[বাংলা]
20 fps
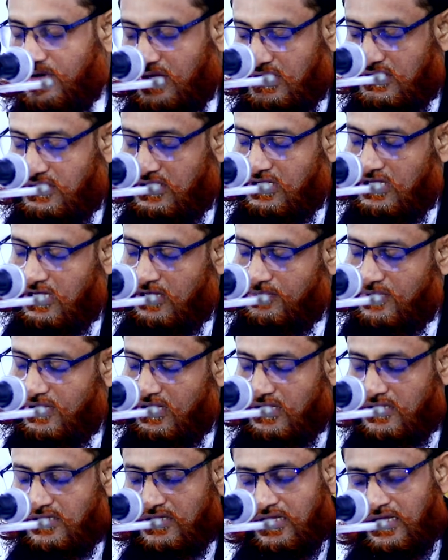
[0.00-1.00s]

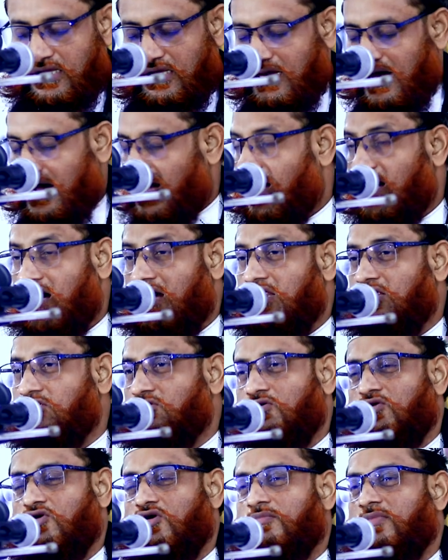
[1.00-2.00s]
পৃথিবীতে আর
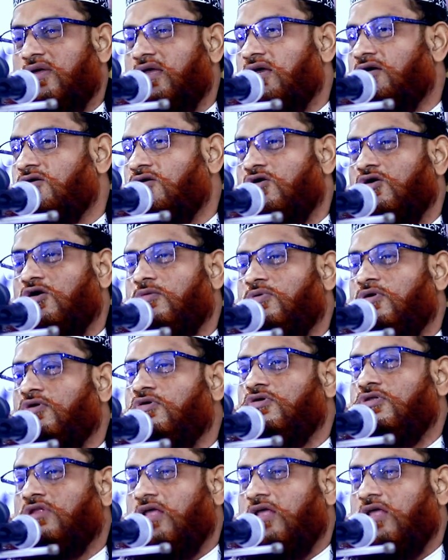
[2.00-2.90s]
তুমি কভু